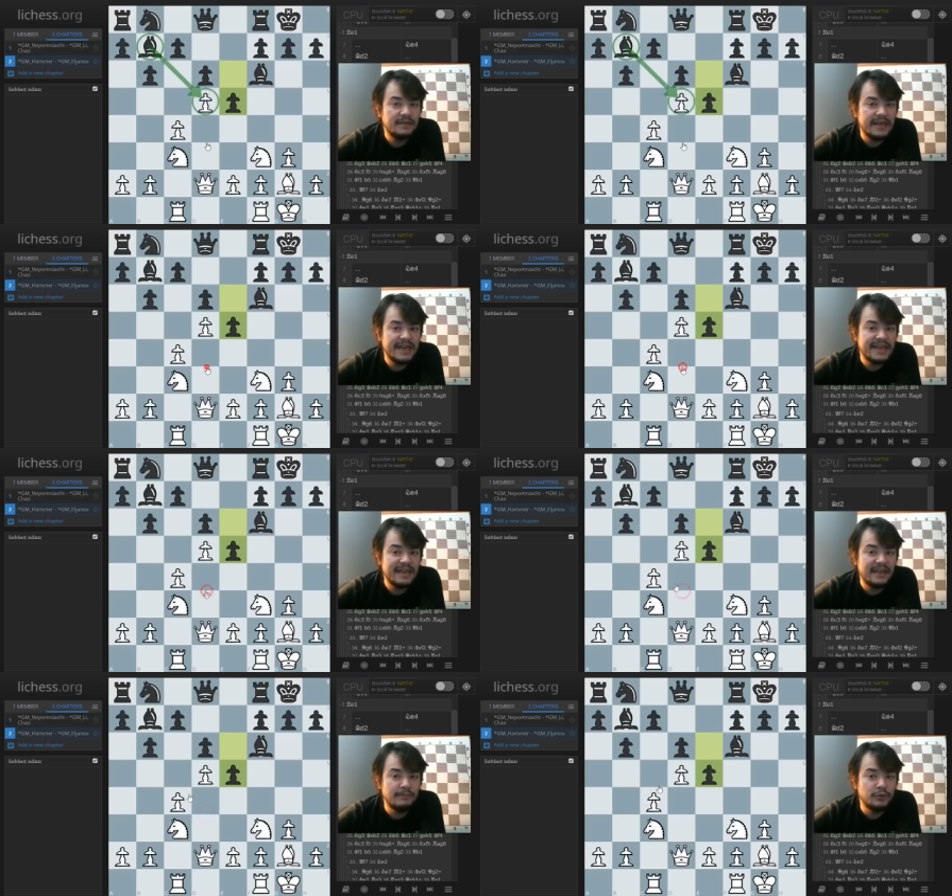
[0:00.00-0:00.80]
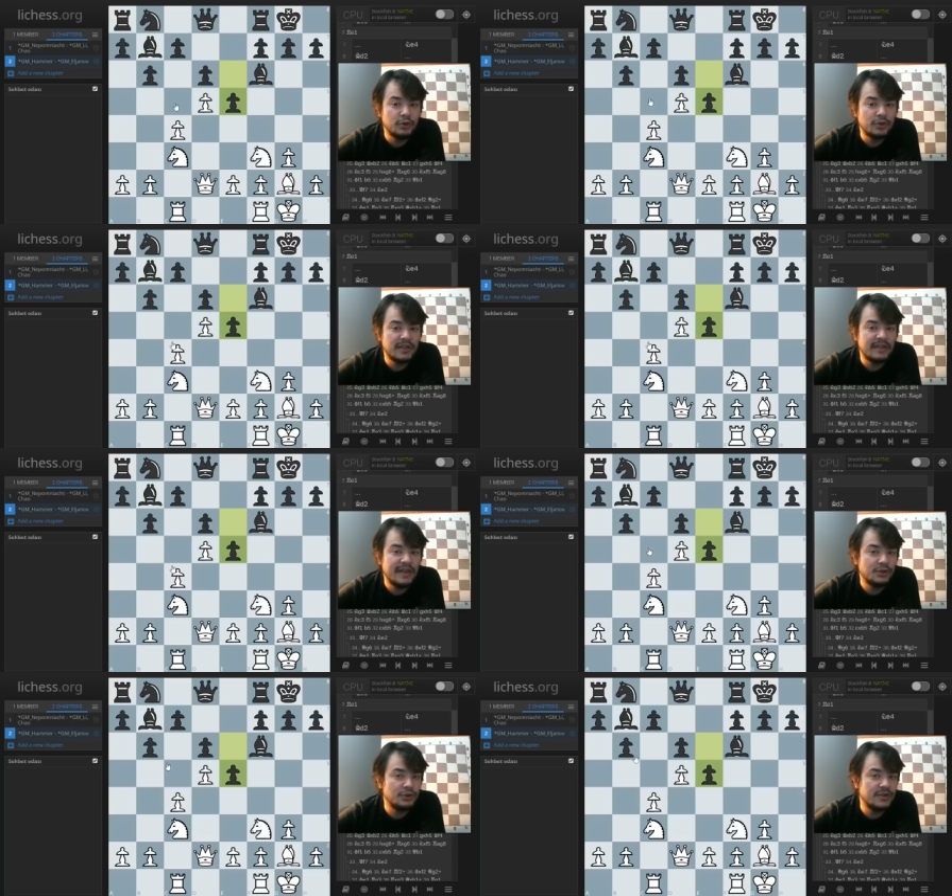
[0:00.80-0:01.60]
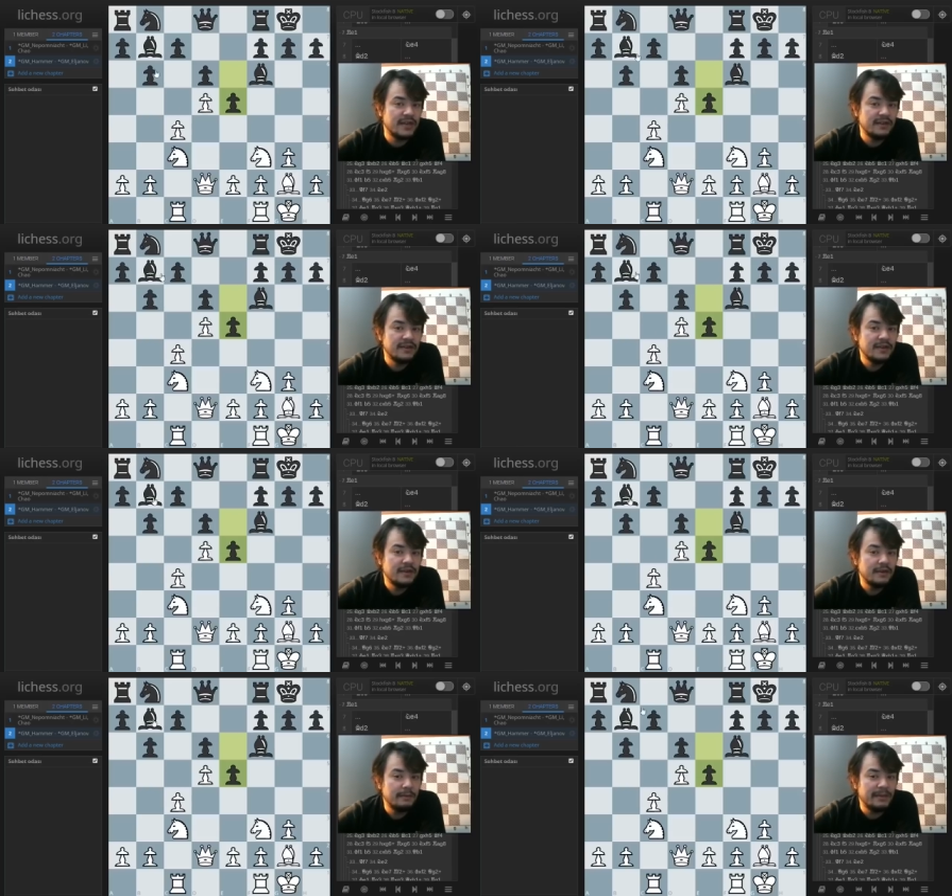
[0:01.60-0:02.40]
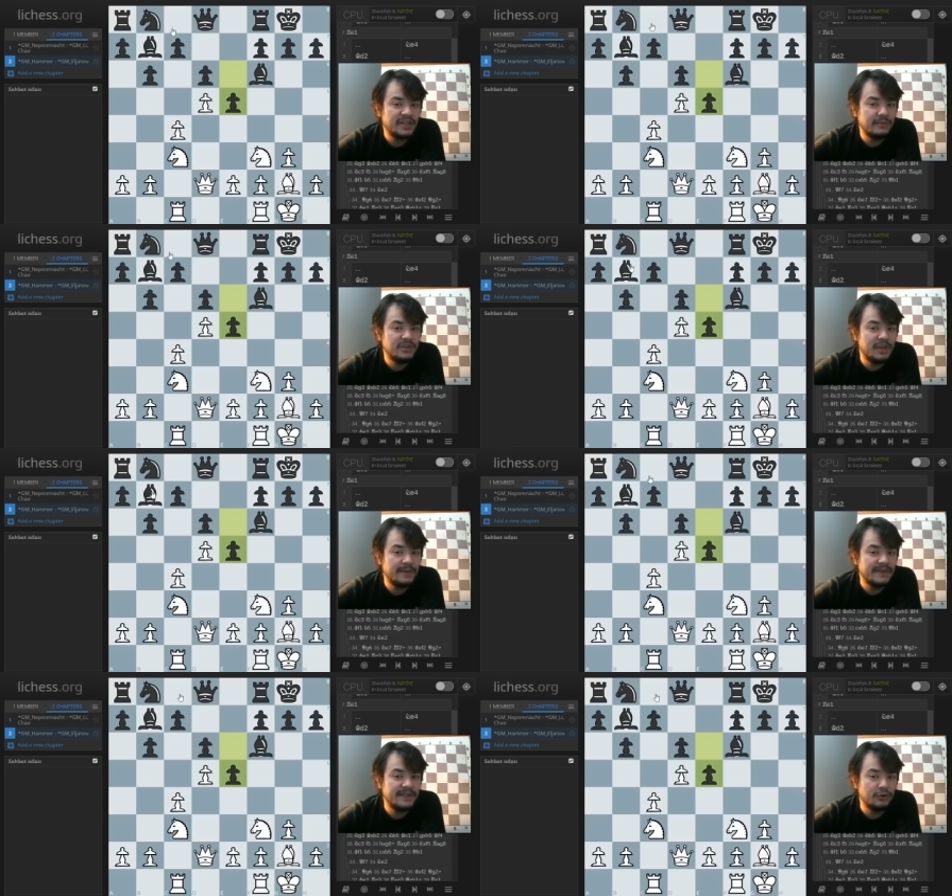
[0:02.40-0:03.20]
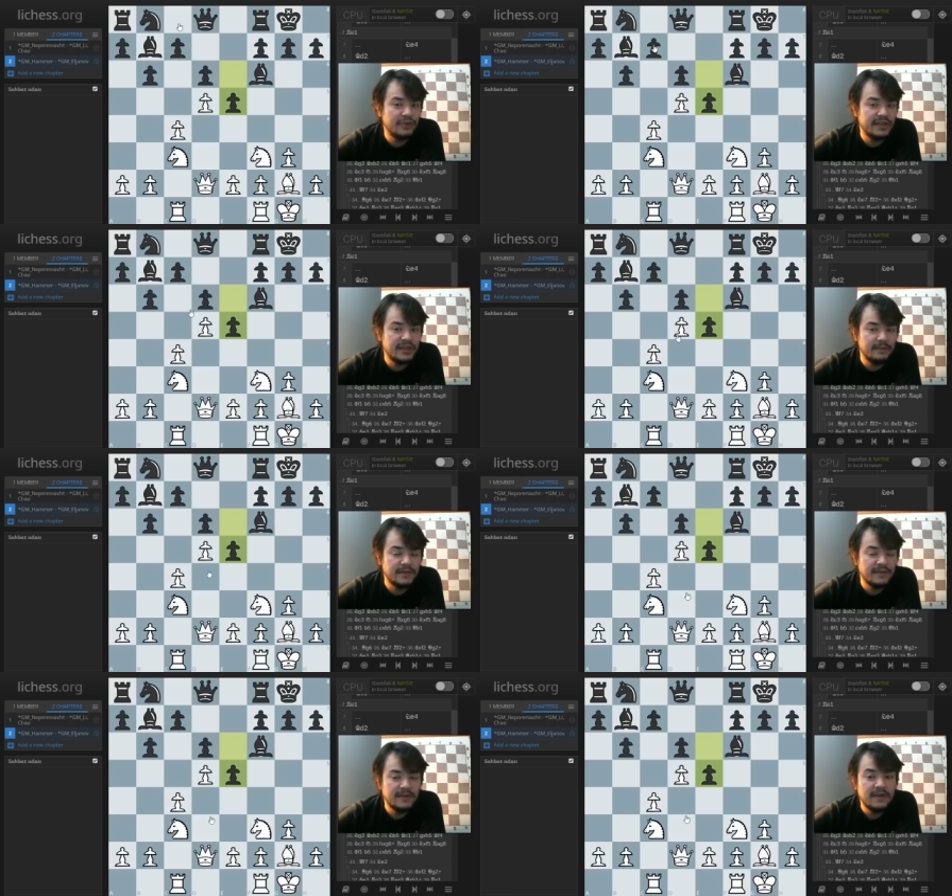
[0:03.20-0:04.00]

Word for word: engellenmiş olsa da daha sonra başka bir çaprazdan oyuna girebilir.